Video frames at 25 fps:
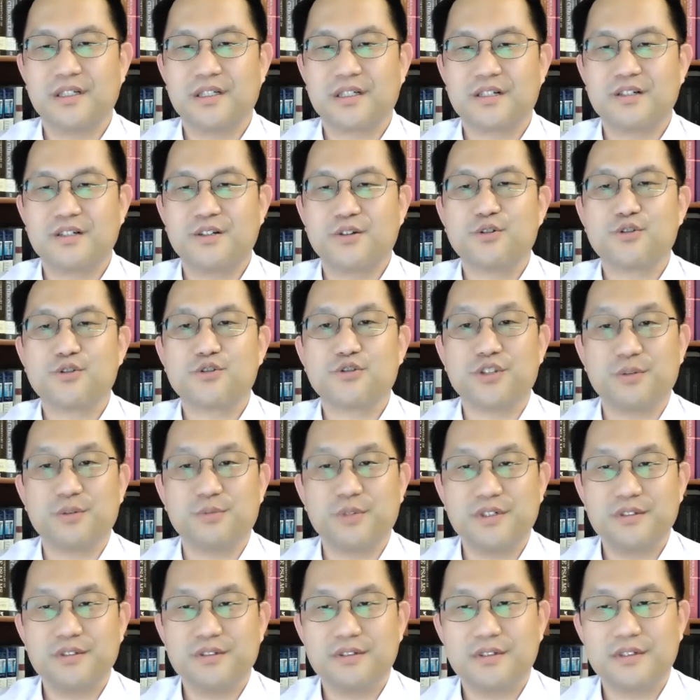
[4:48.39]
그리고
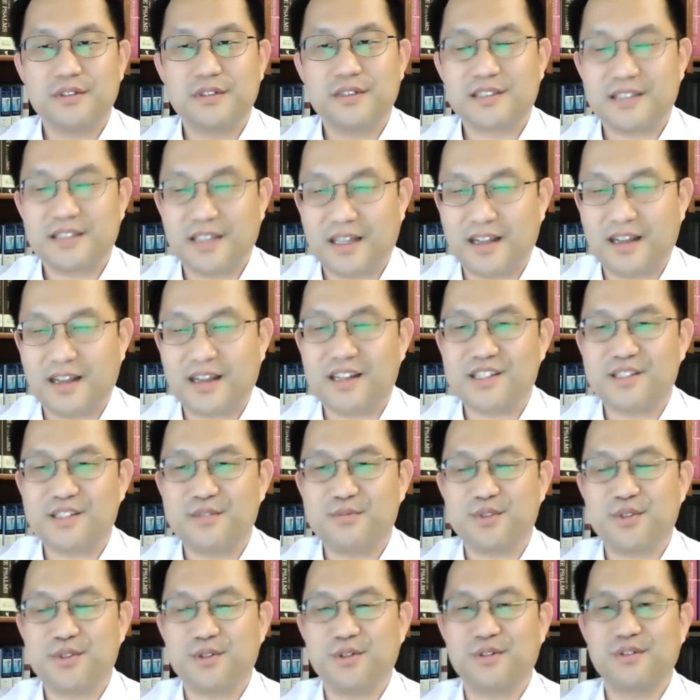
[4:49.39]
주님을
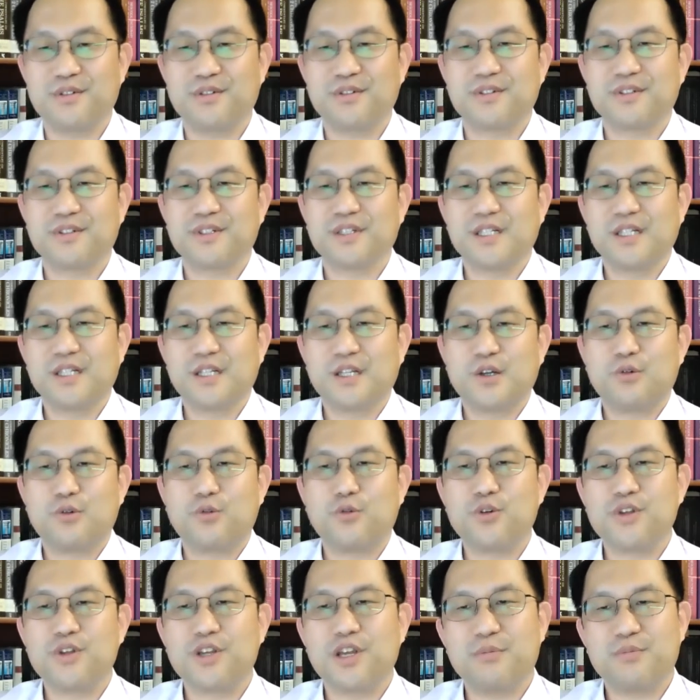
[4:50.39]
따라가십시오.
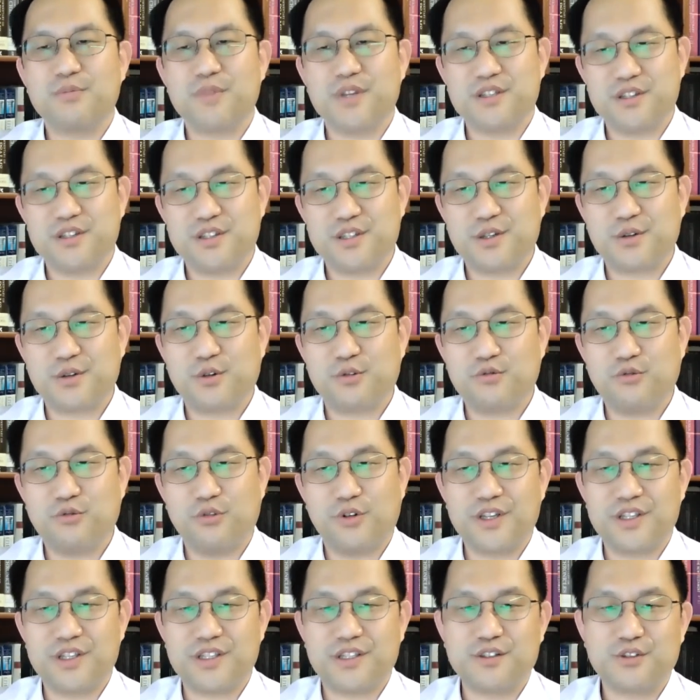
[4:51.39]
우리의 빛이시고
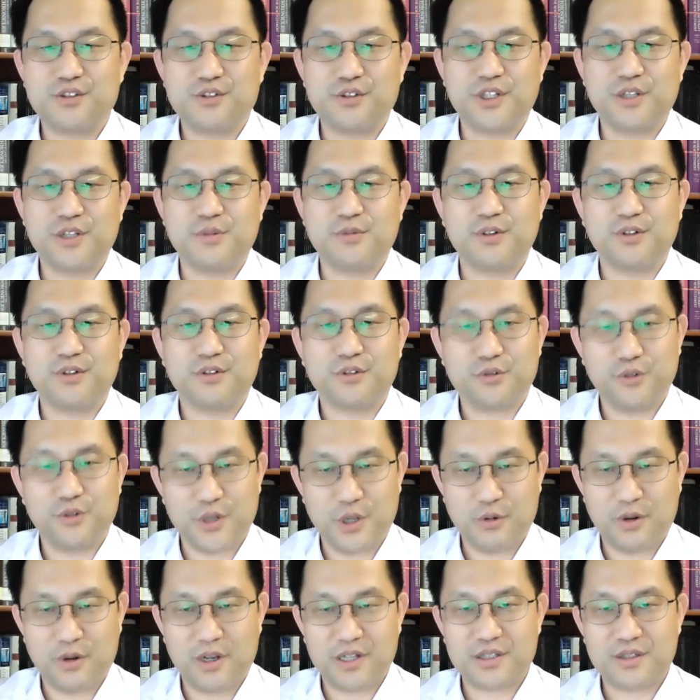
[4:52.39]
구원이신 주님을
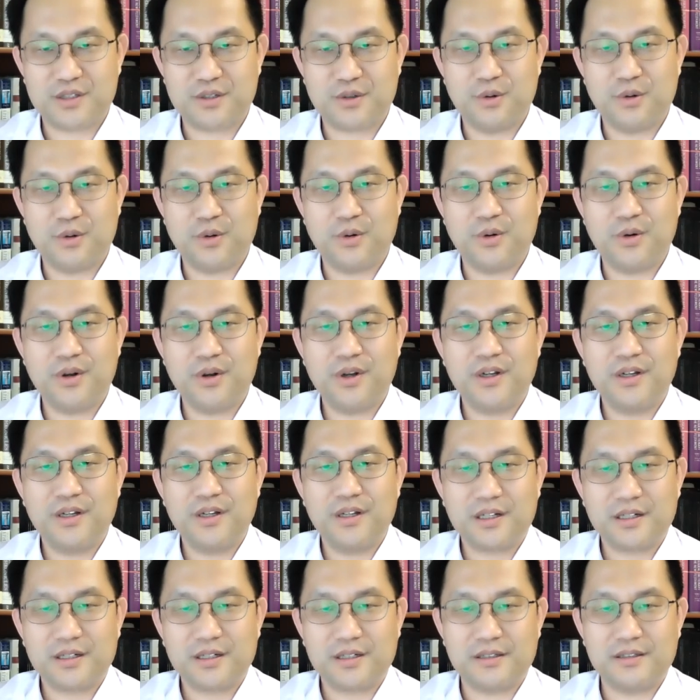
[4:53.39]
두려워하시고
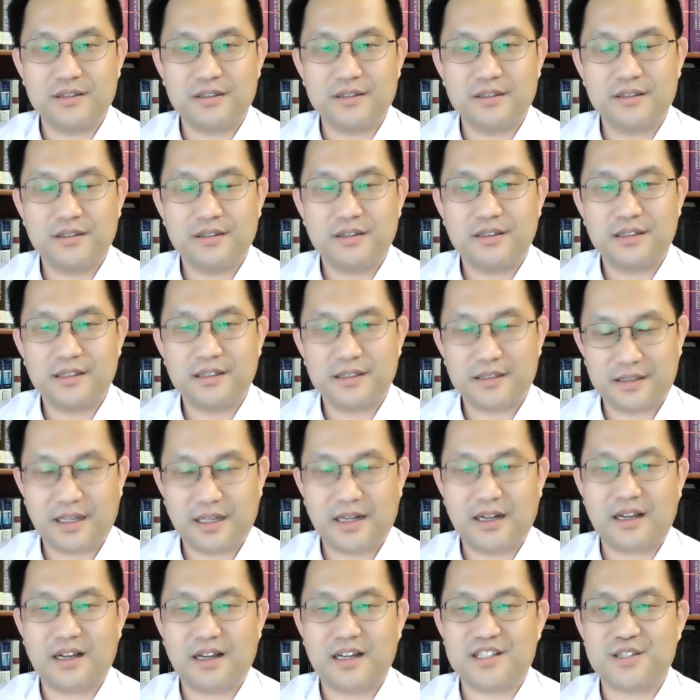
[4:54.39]
그를
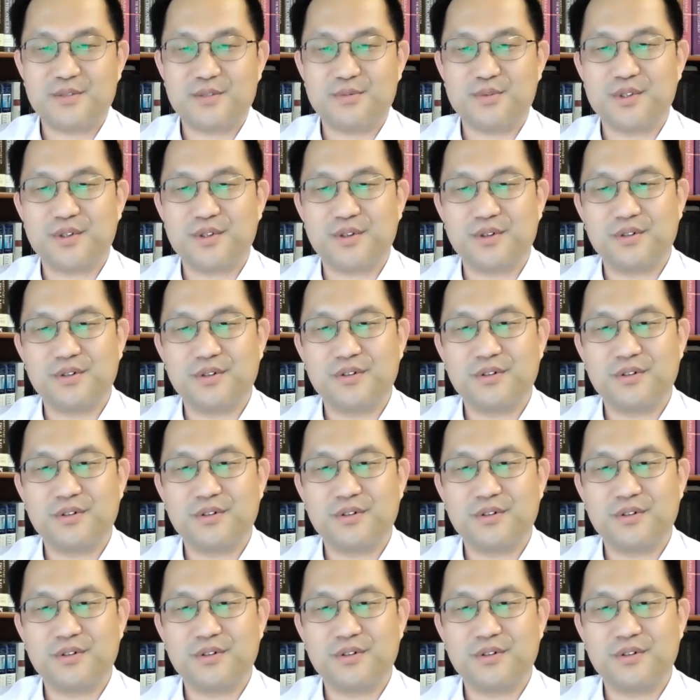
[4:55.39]
따라가십시오.